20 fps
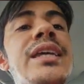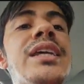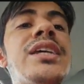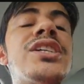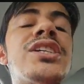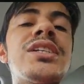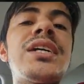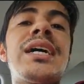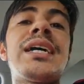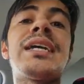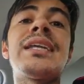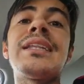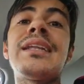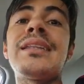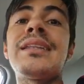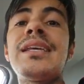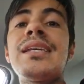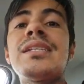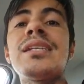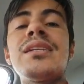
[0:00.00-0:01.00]
que está aqui na
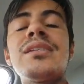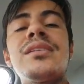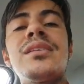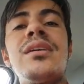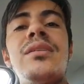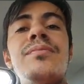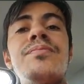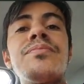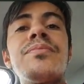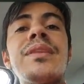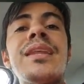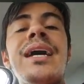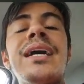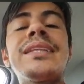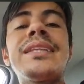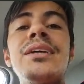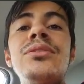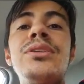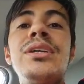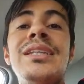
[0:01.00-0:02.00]
descrição,
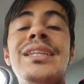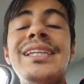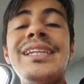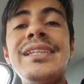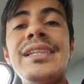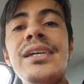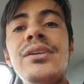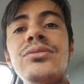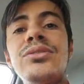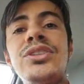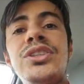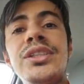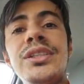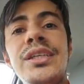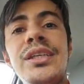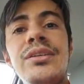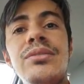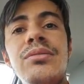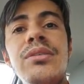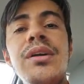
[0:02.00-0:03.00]
até o dia 31 de
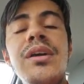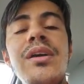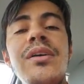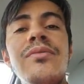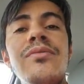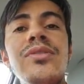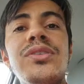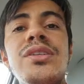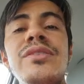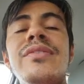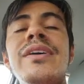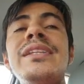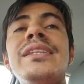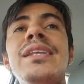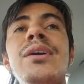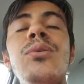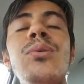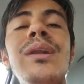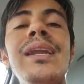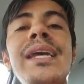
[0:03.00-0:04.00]
janeiro, você vai
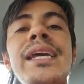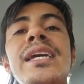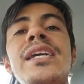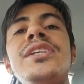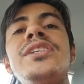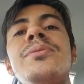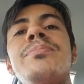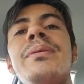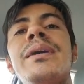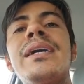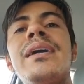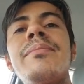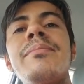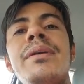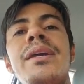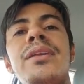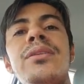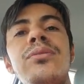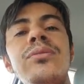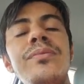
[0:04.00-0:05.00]
ter o link de
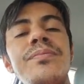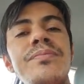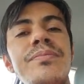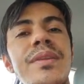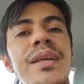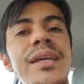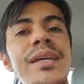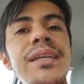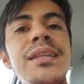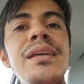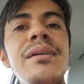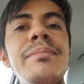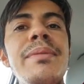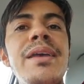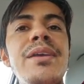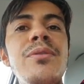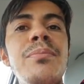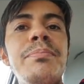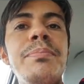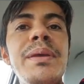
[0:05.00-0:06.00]
pagamento e
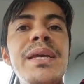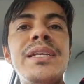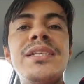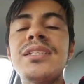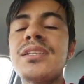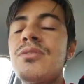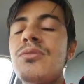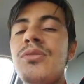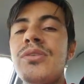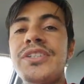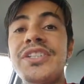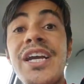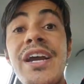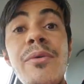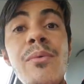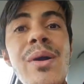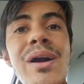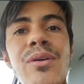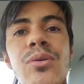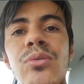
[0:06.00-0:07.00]
também o Pix. Já é
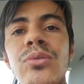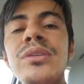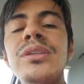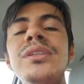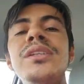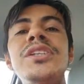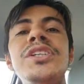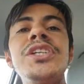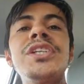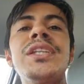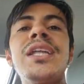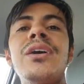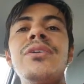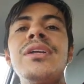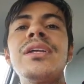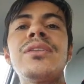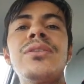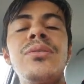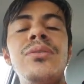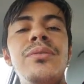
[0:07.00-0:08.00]
uma conta digital
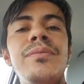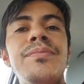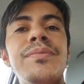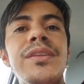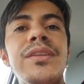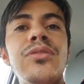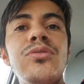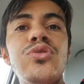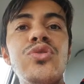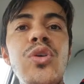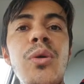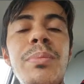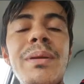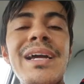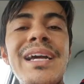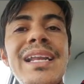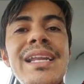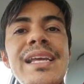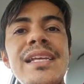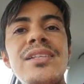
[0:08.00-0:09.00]
da Tom, então só
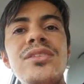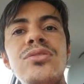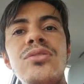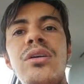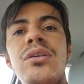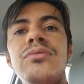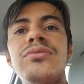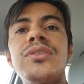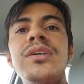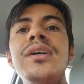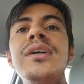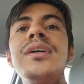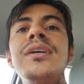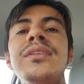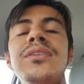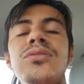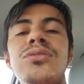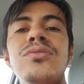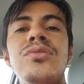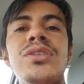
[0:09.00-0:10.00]
para clientes novos.
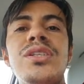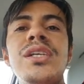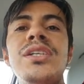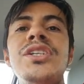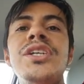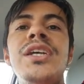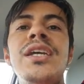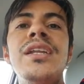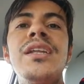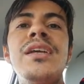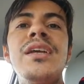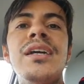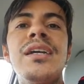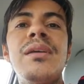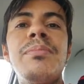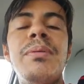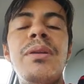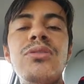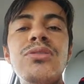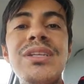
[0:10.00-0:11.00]
Então se você adquirir
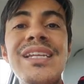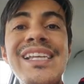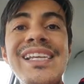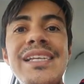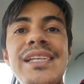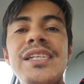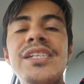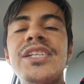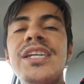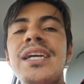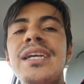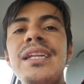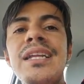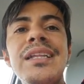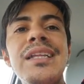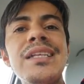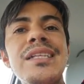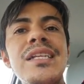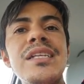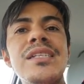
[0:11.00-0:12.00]
aqui pelos links que está aqui na
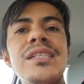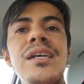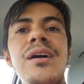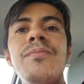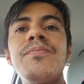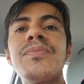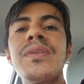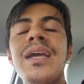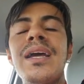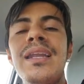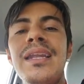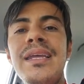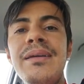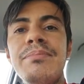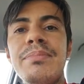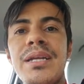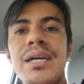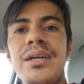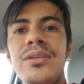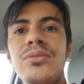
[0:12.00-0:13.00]
descrição,
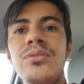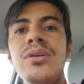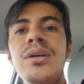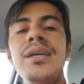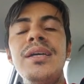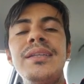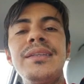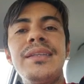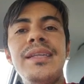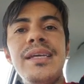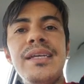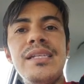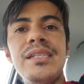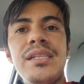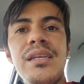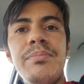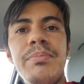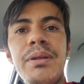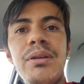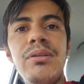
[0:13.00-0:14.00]
lembrando, tem que
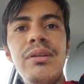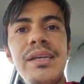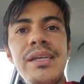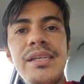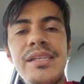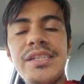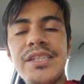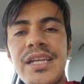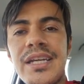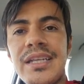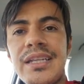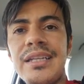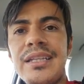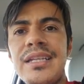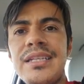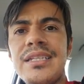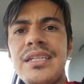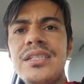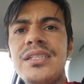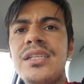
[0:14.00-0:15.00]
ser pelo link que está aqui na
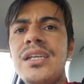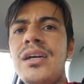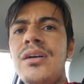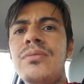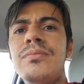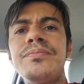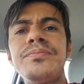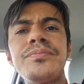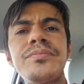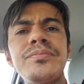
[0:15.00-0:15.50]
descrição.